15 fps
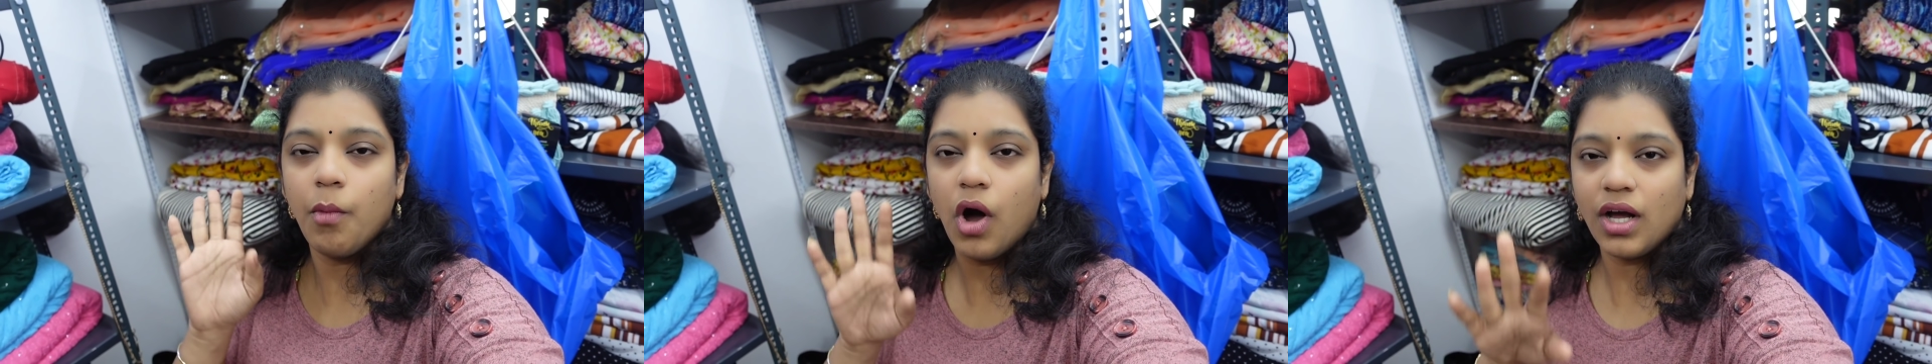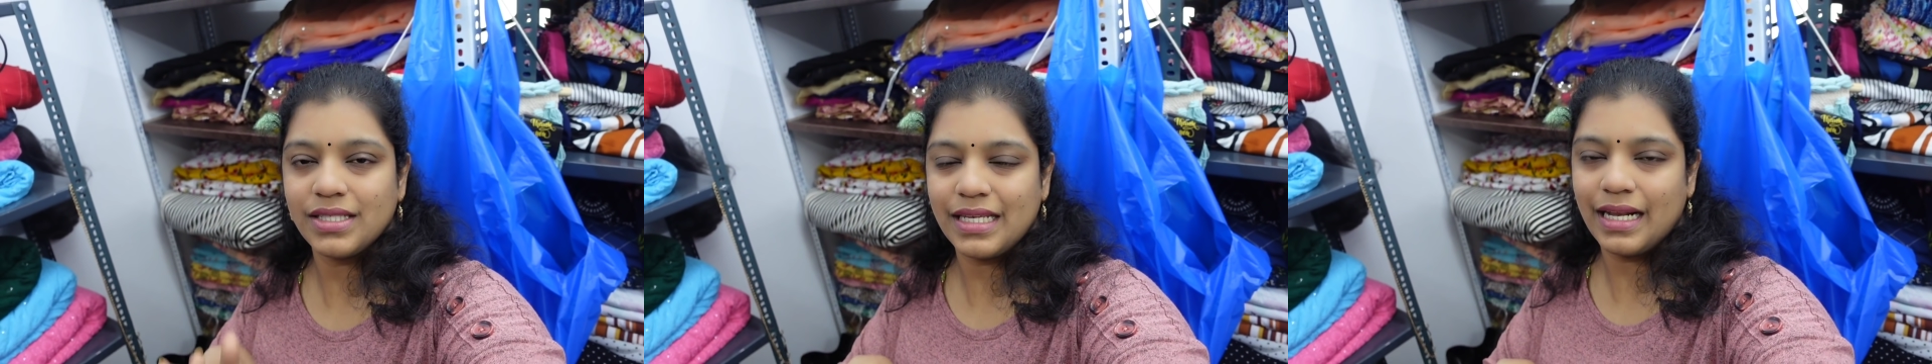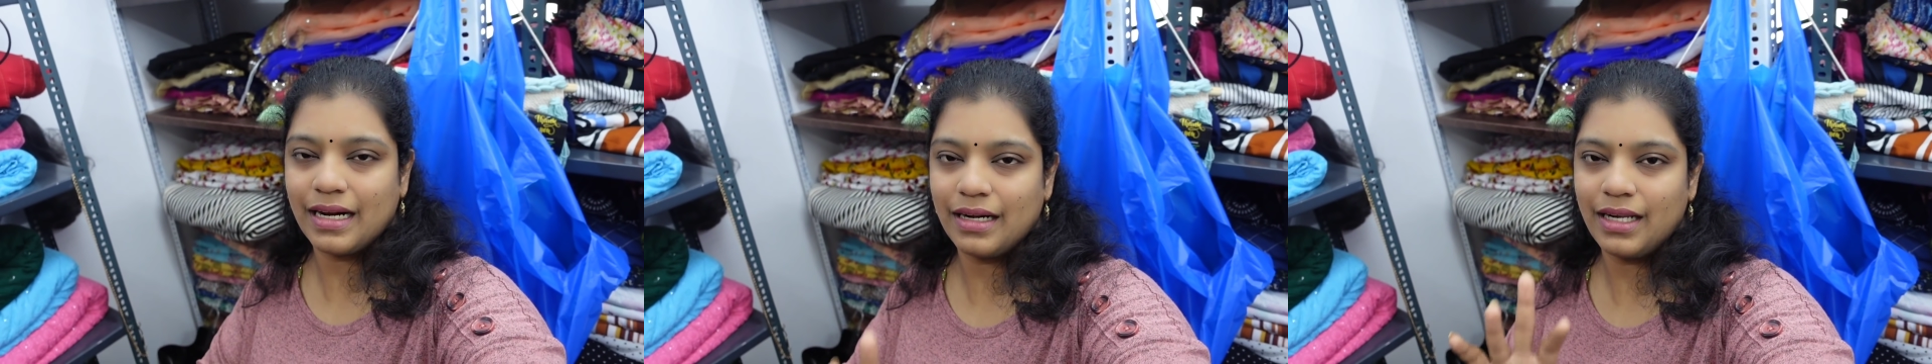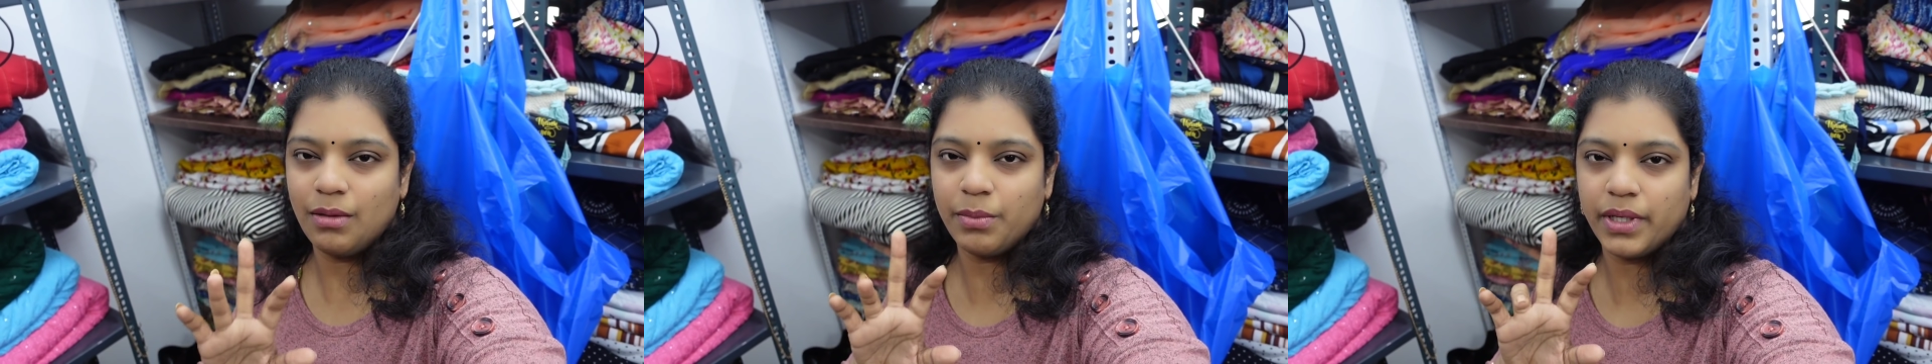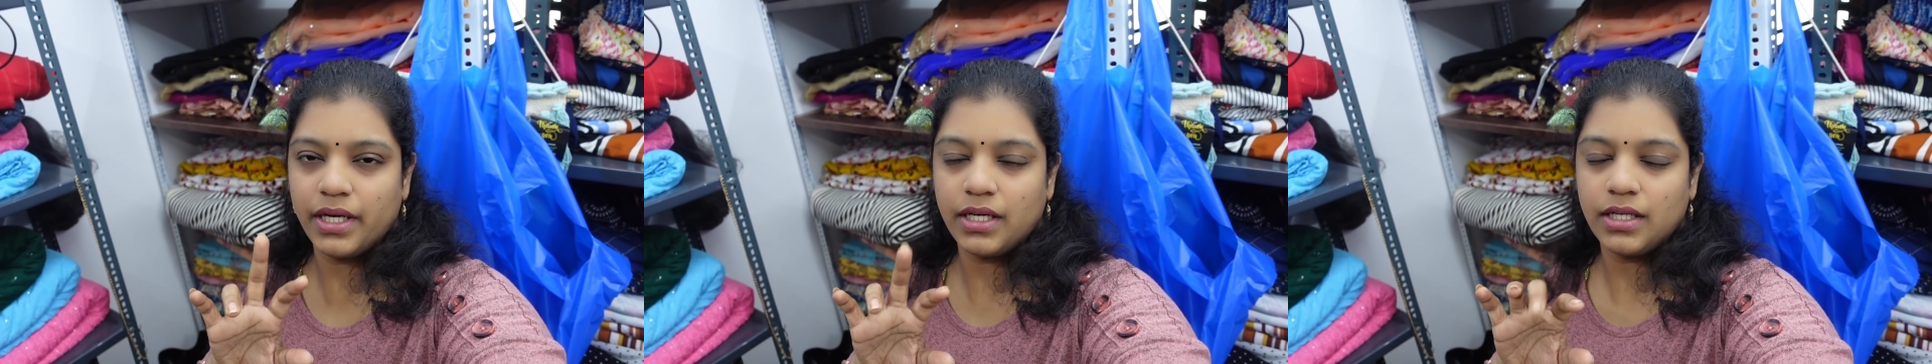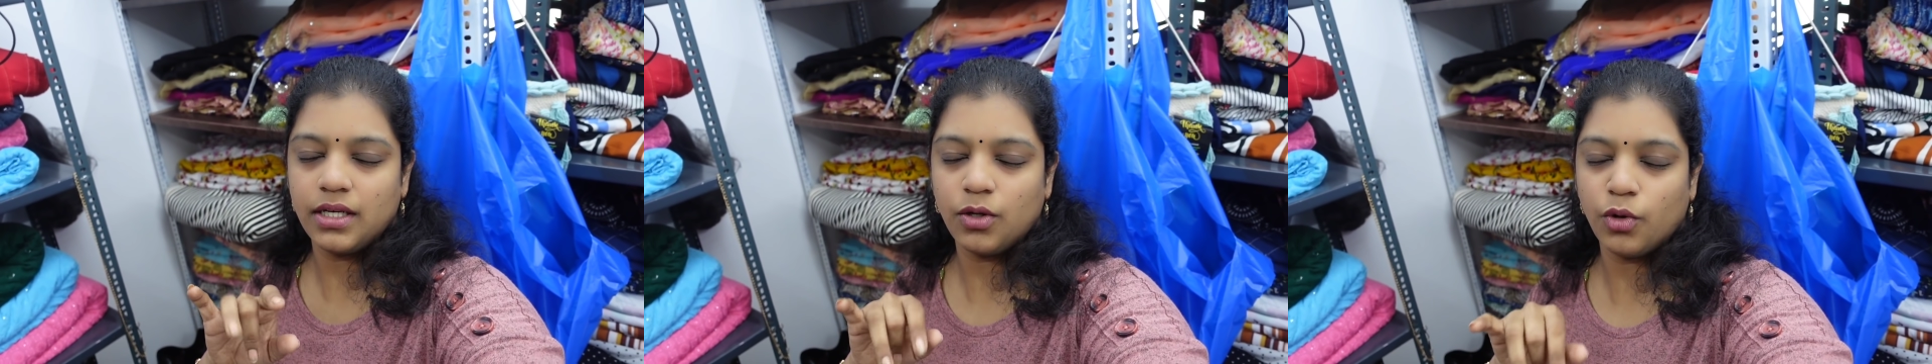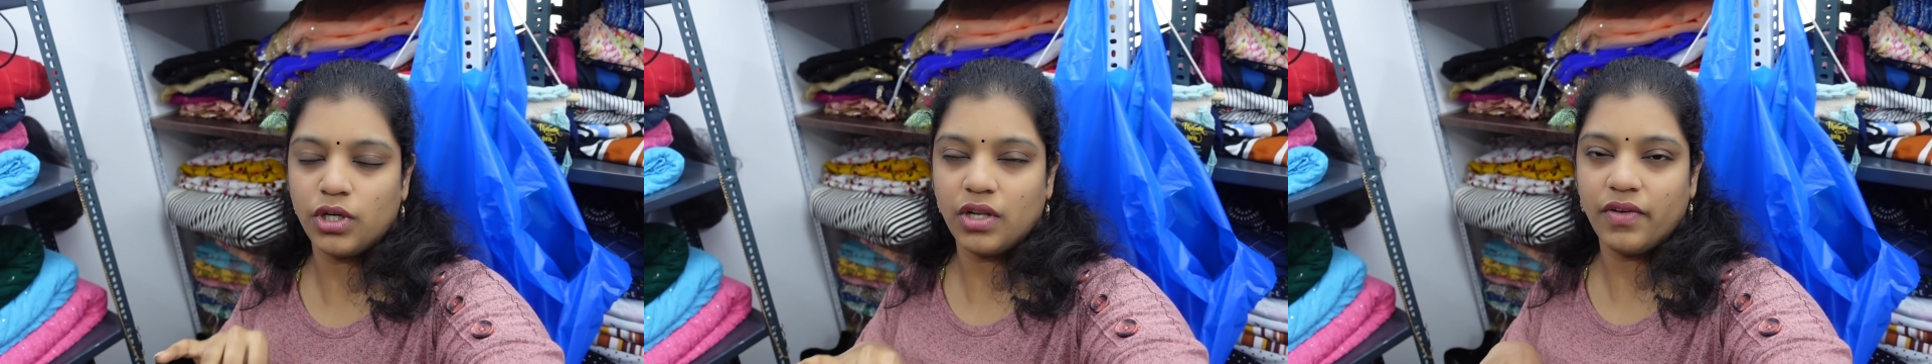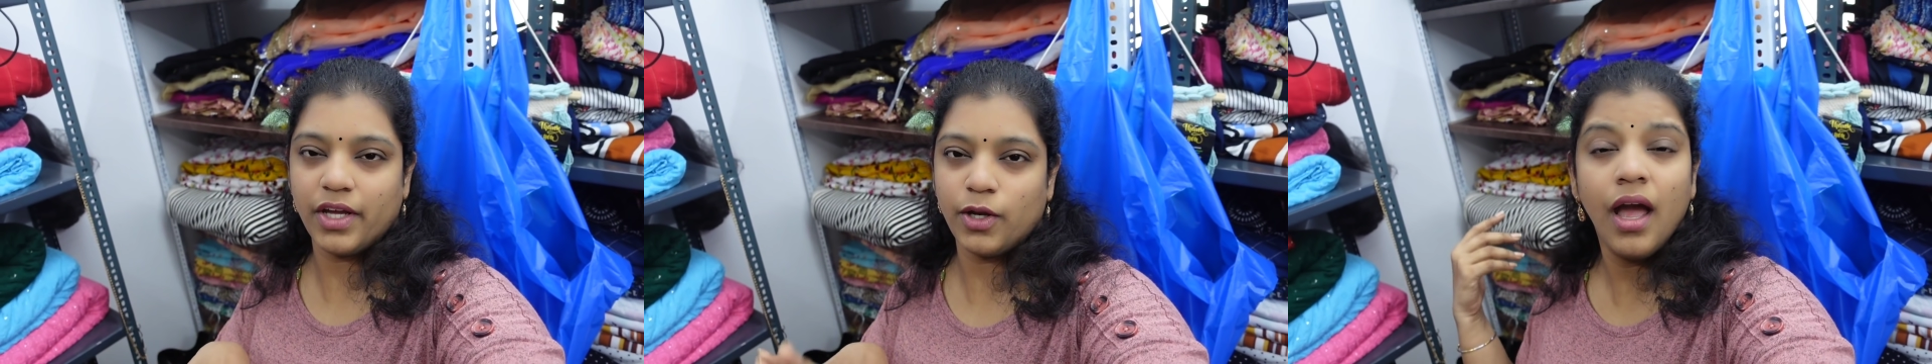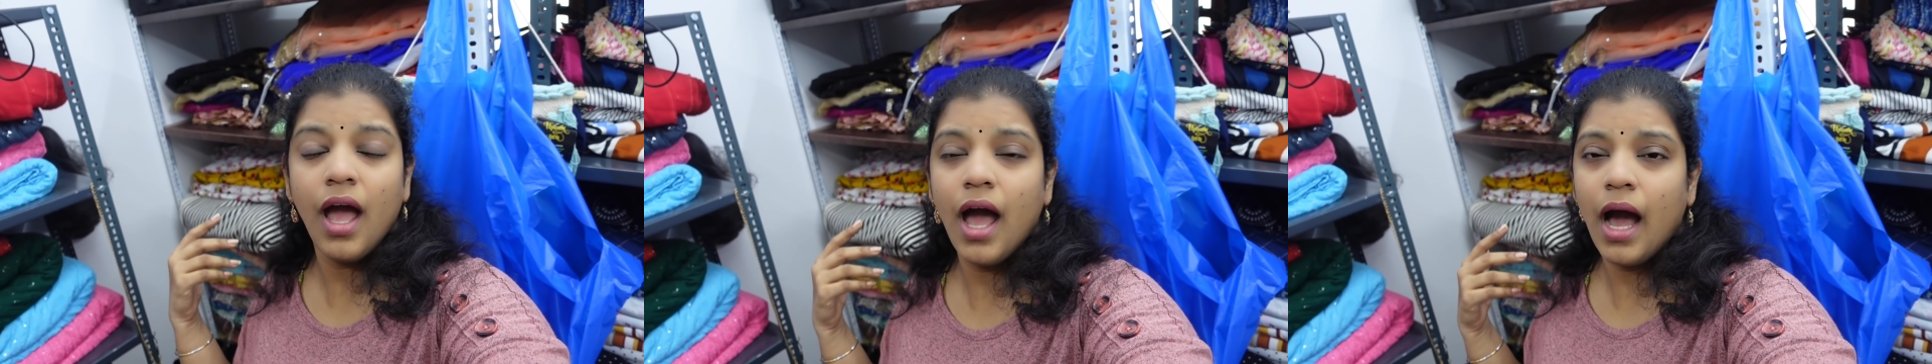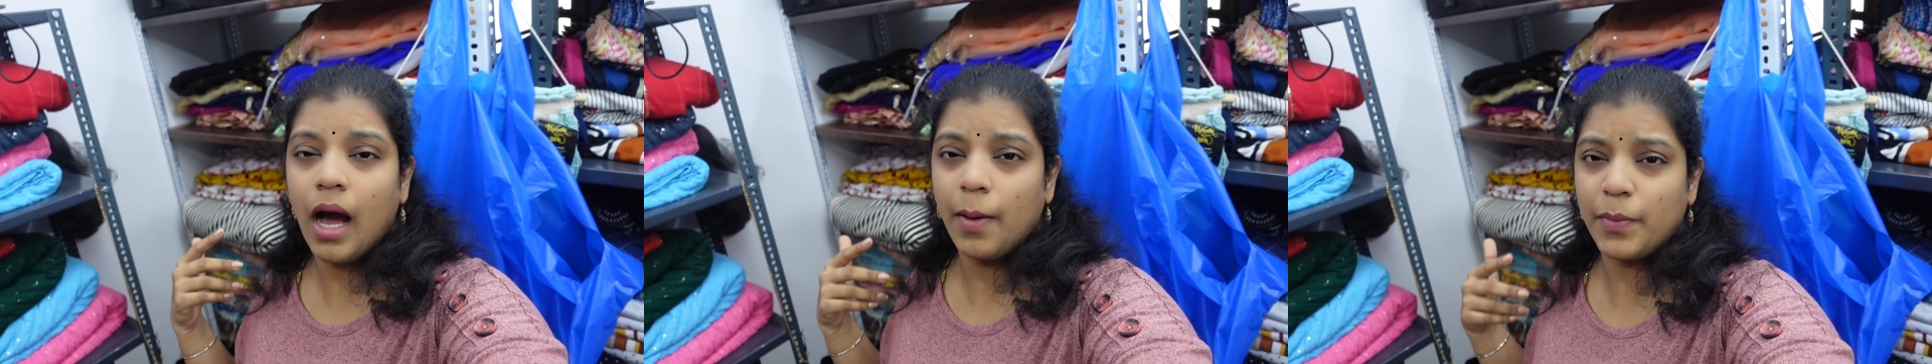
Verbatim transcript: பாக்ஸ் எல்லாம் க்ளீன் பண்ணிவிட்டு கொட்டி வைக்கணும்